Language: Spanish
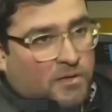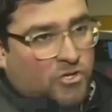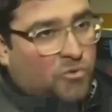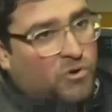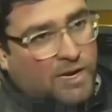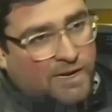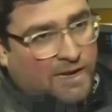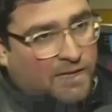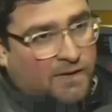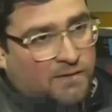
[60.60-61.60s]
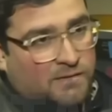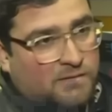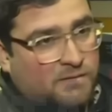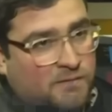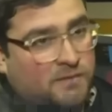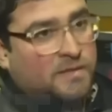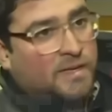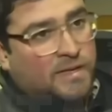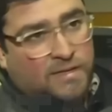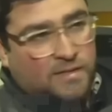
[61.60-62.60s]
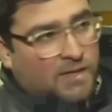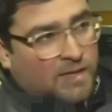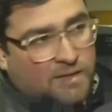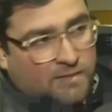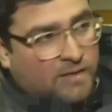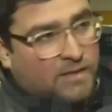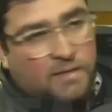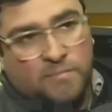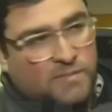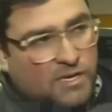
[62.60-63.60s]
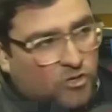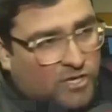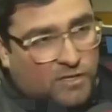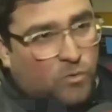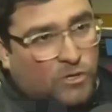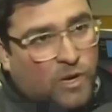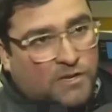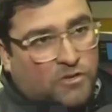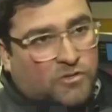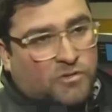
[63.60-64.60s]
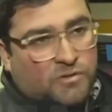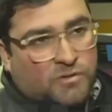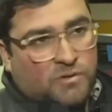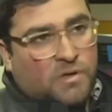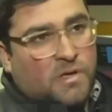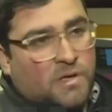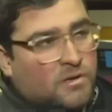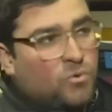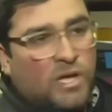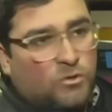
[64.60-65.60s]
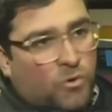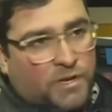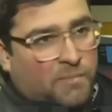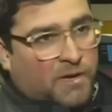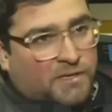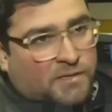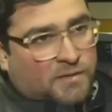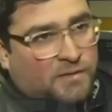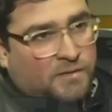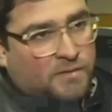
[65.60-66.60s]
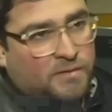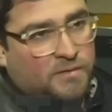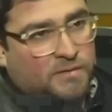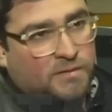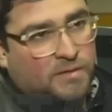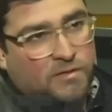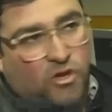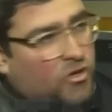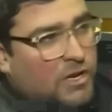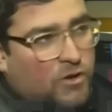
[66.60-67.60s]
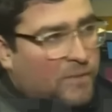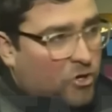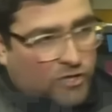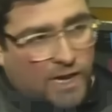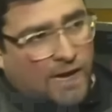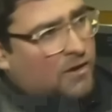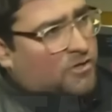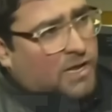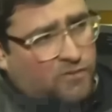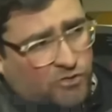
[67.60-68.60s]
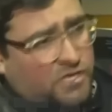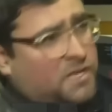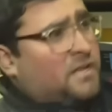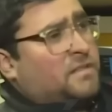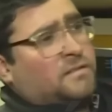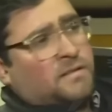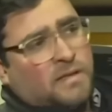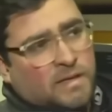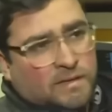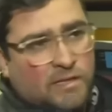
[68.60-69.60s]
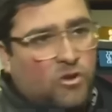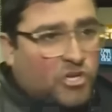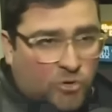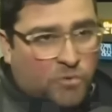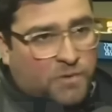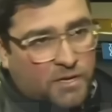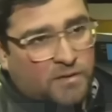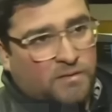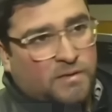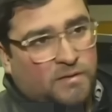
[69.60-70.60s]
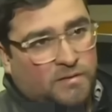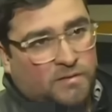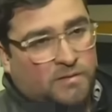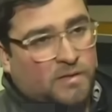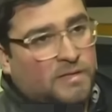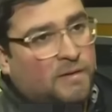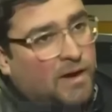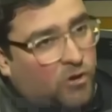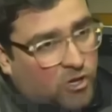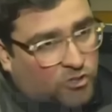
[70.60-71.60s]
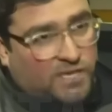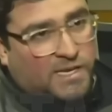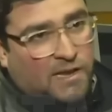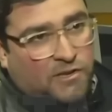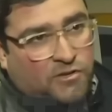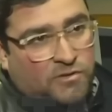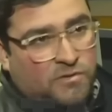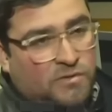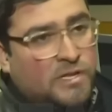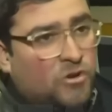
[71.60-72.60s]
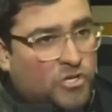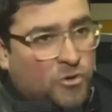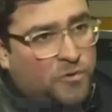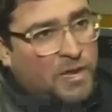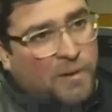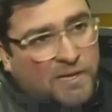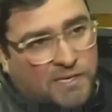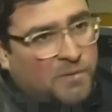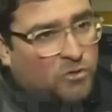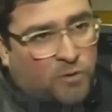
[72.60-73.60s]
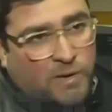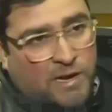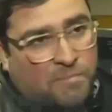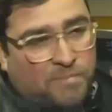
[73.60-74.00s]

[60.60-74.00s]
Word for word: Yo vivo la realidad. Desde, desde, tengo 34 años. Nunca estuve bien el país. No de lo que me contaron, de Alfonsín, de lo que yo viví. Trabajo de los 13 años. De lo que yo viví, el país siempre estuvo para